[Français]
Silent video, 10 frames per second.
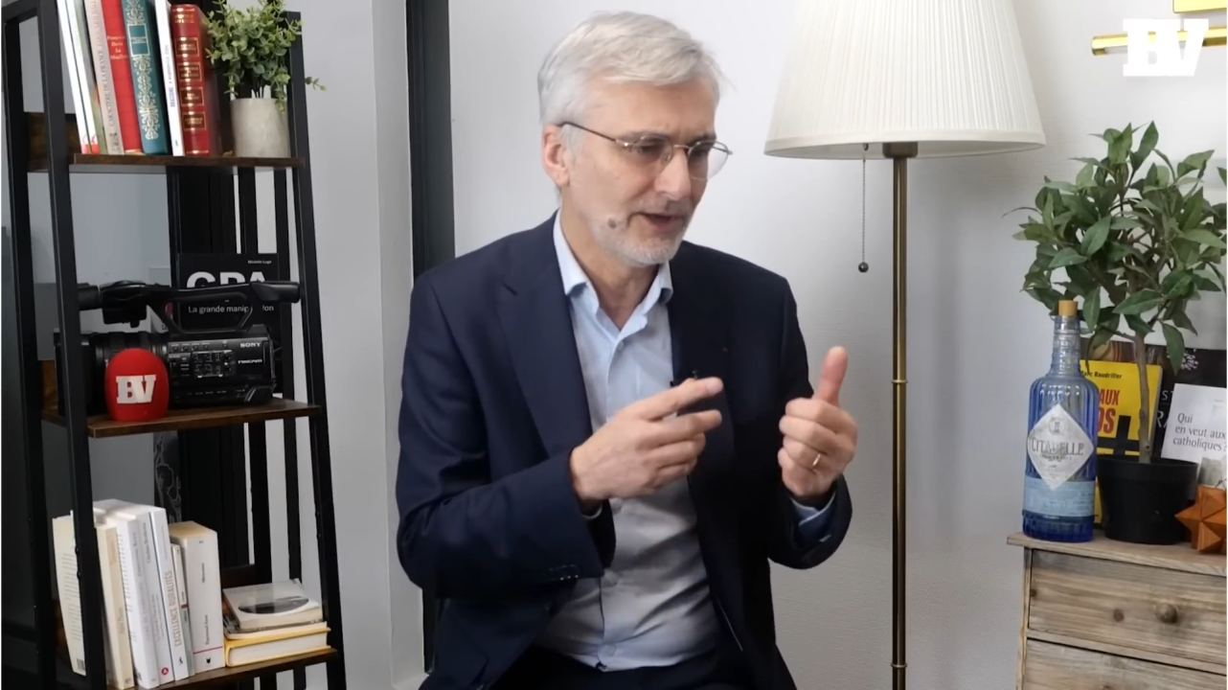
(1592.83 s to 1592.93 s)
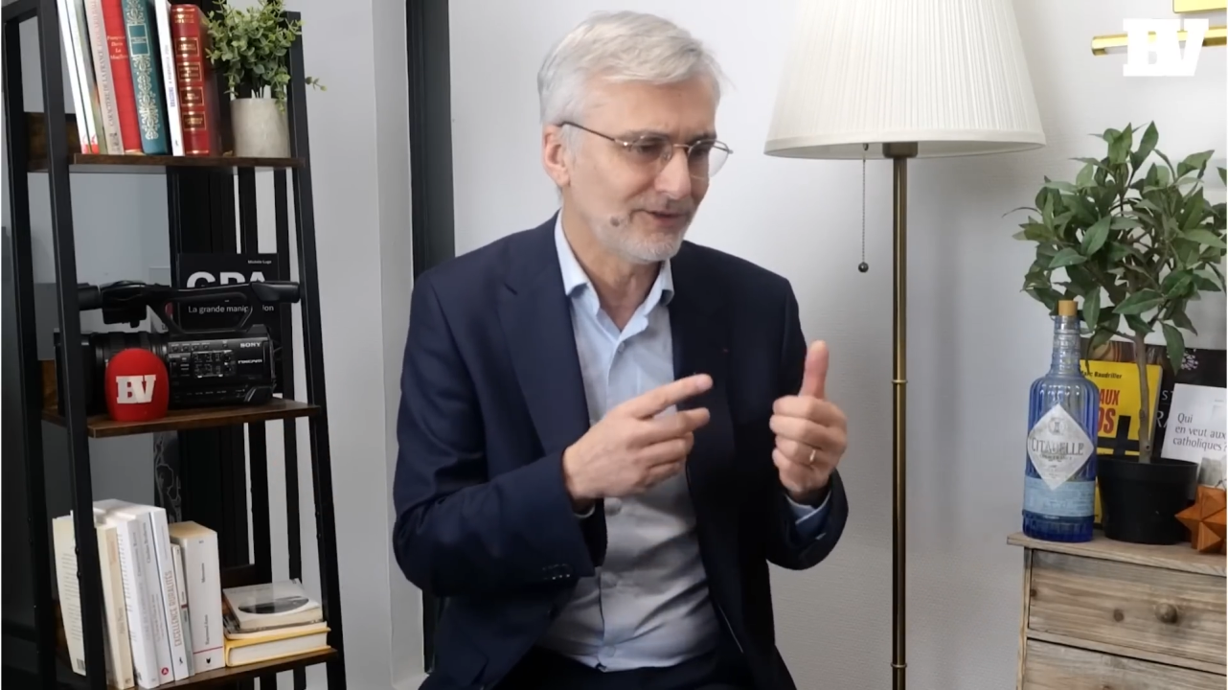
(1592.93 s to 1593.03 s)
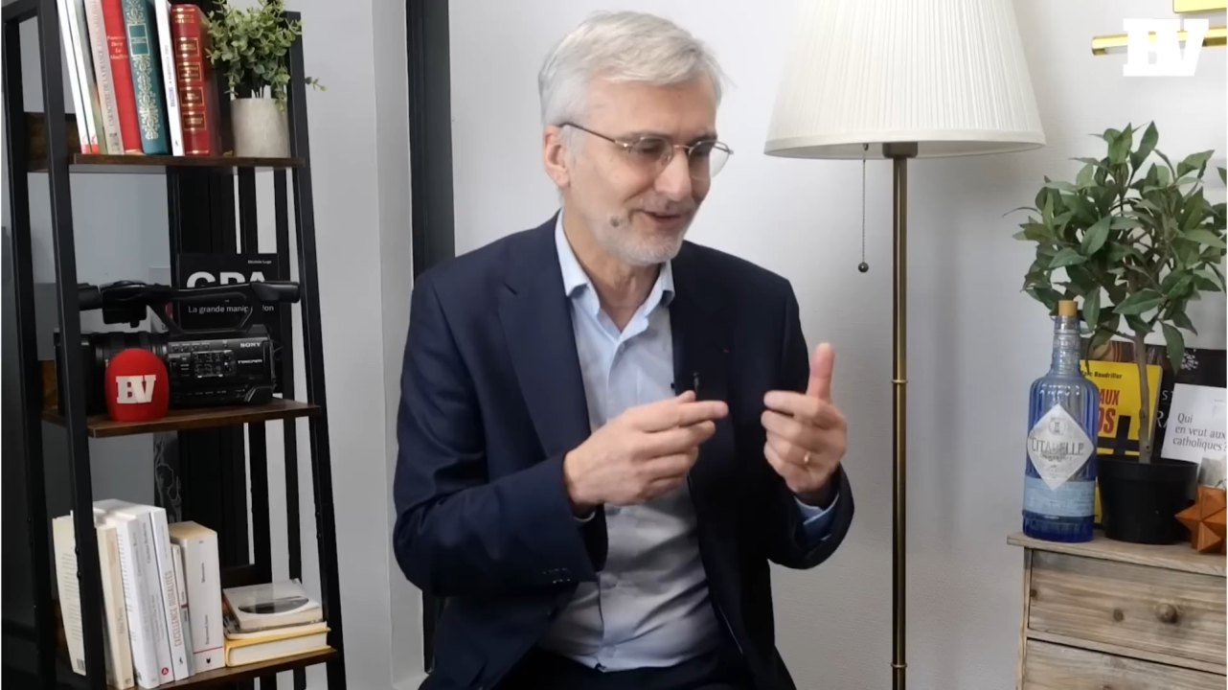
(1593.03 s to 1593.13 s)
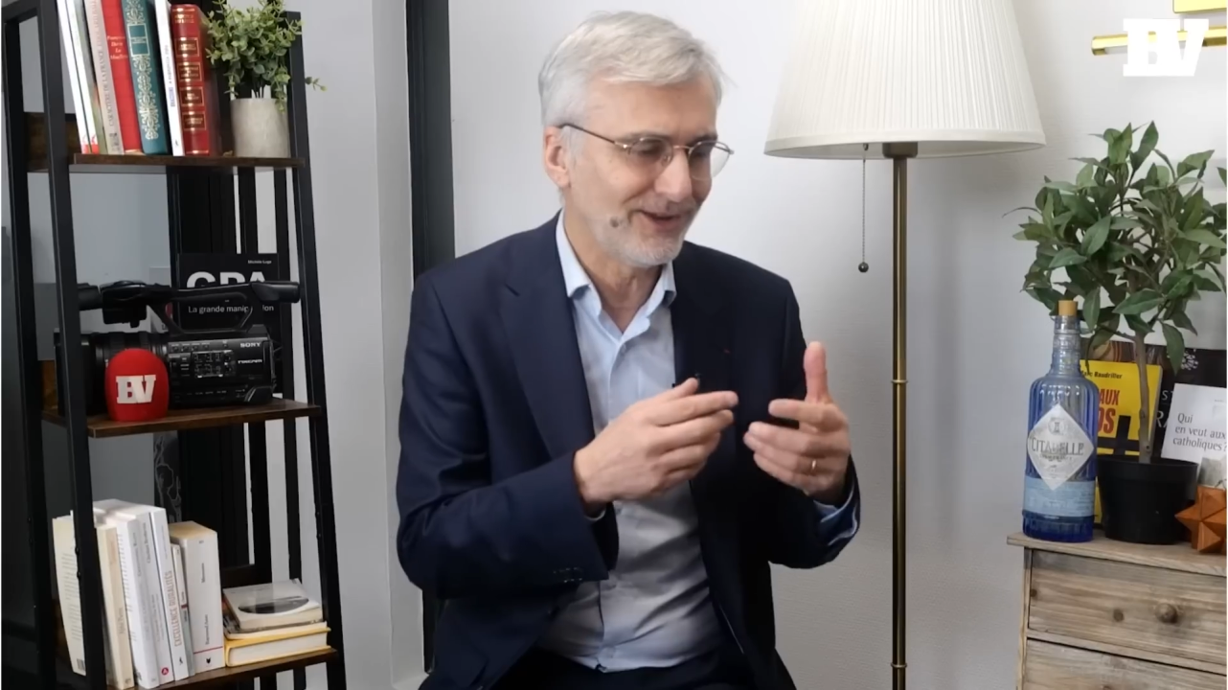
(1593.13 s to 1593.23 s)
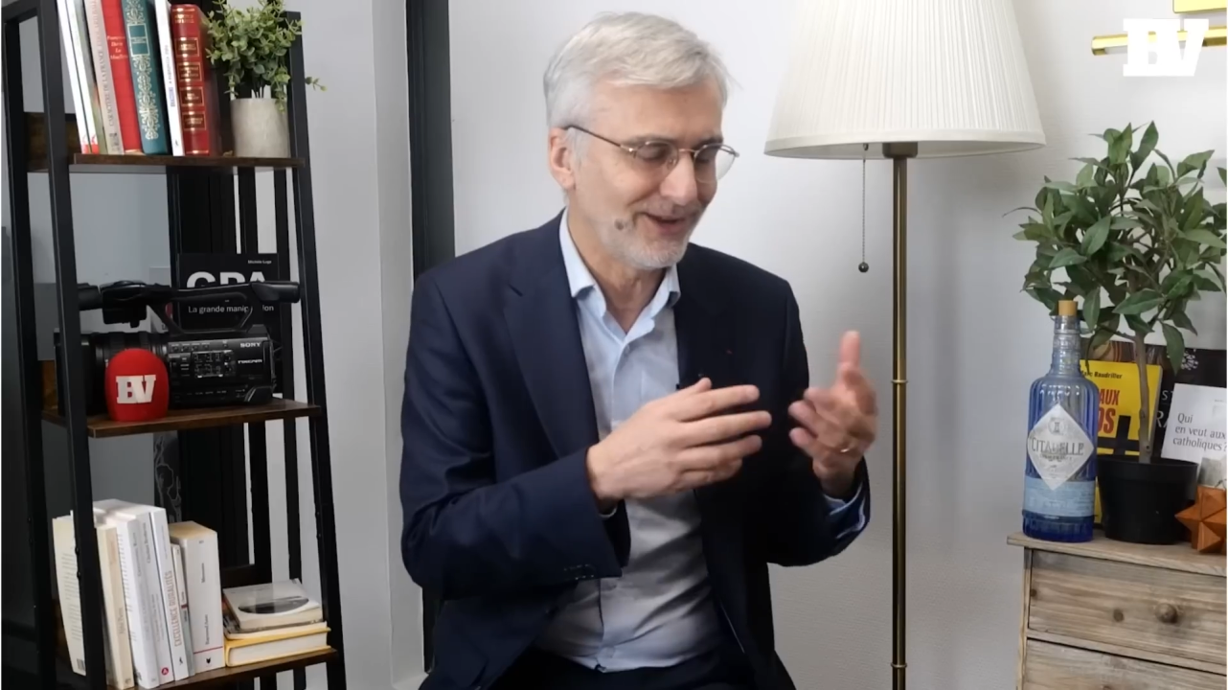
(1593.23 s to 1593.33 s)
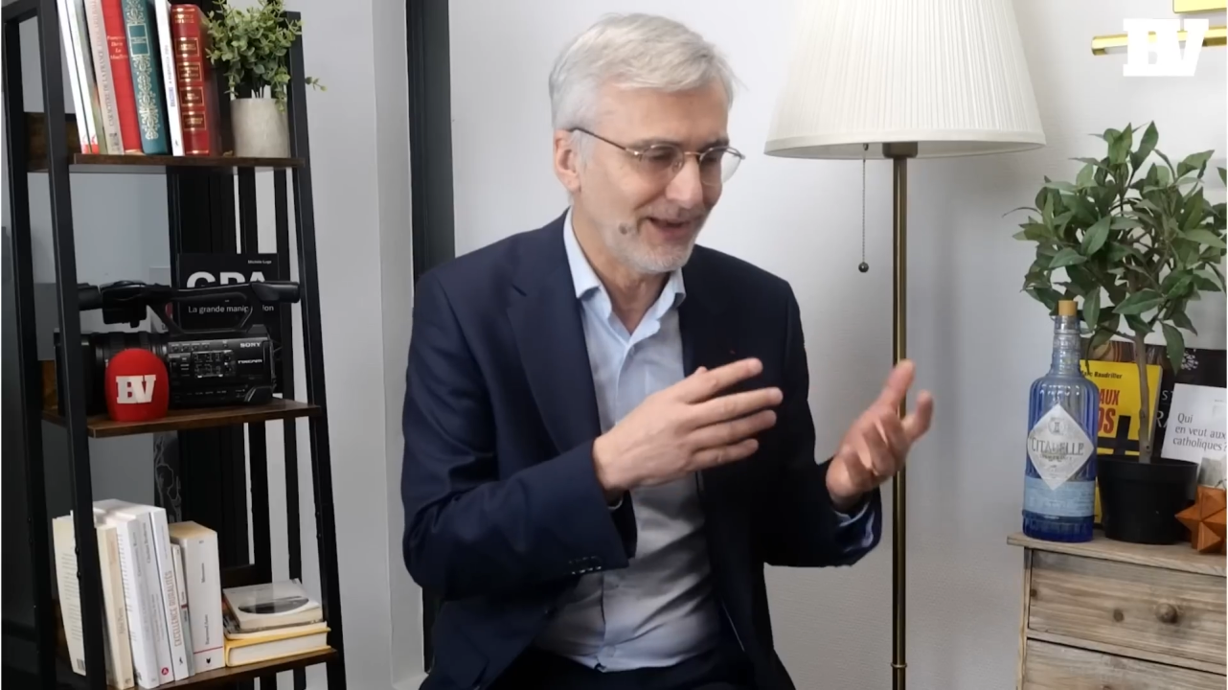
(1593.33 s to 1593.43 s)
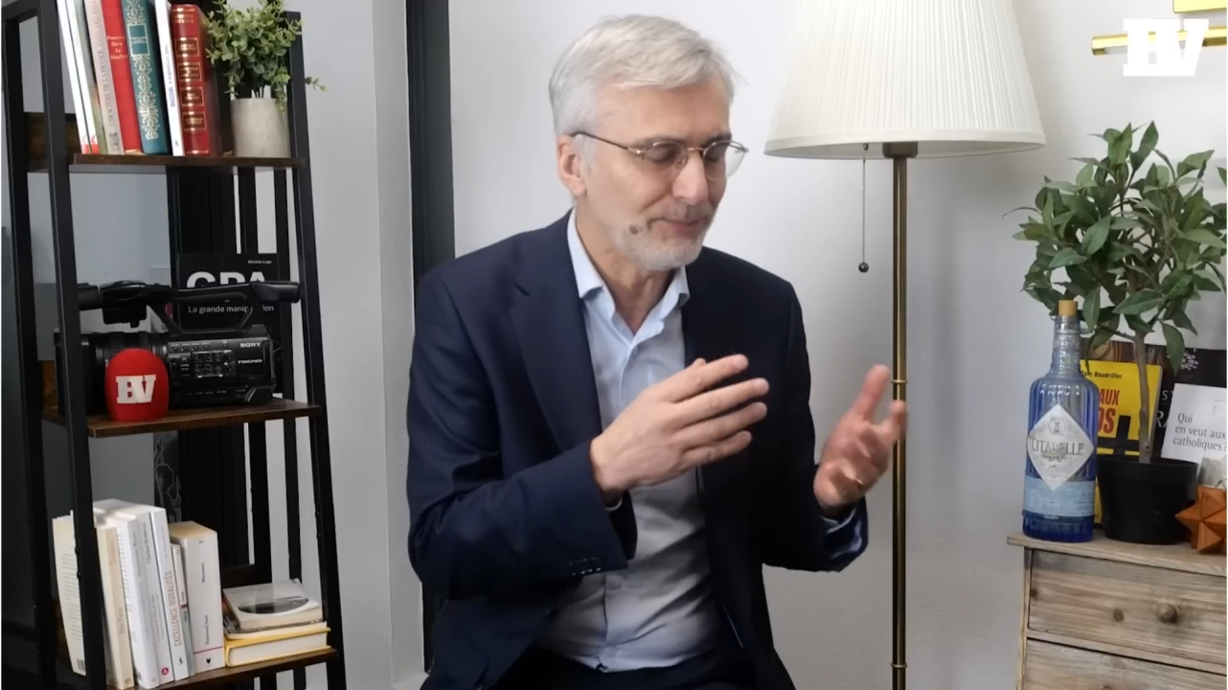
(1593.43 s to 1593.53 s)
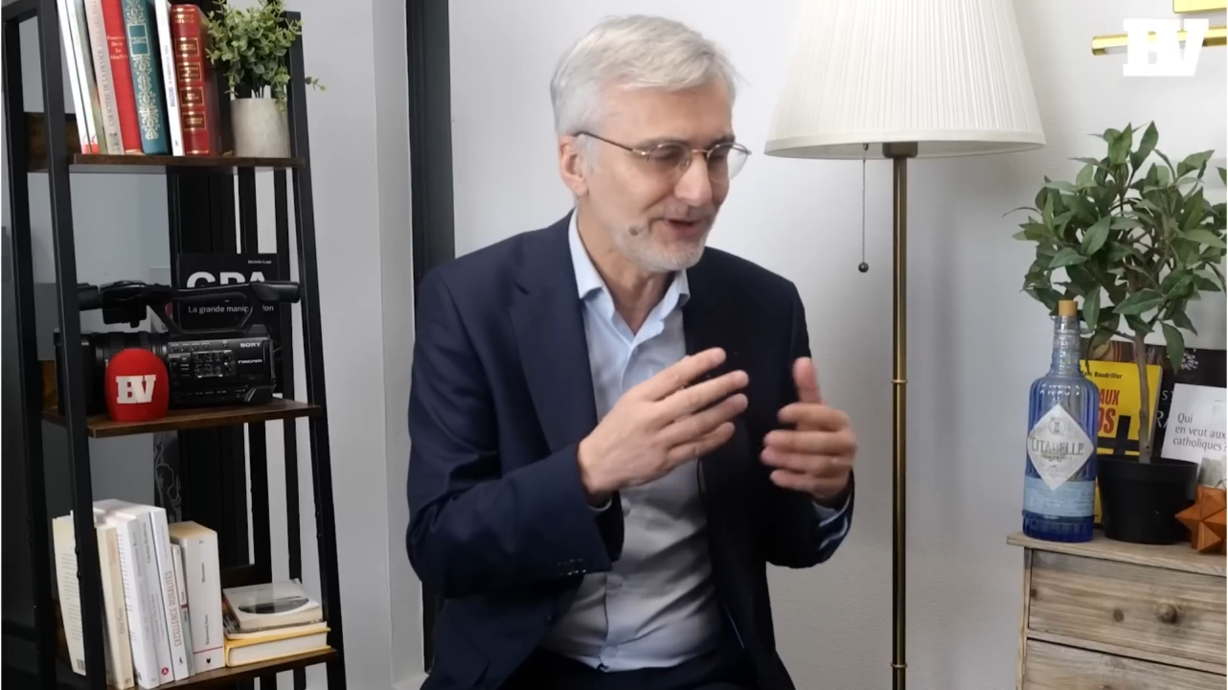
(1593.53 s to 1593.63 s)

c'est, et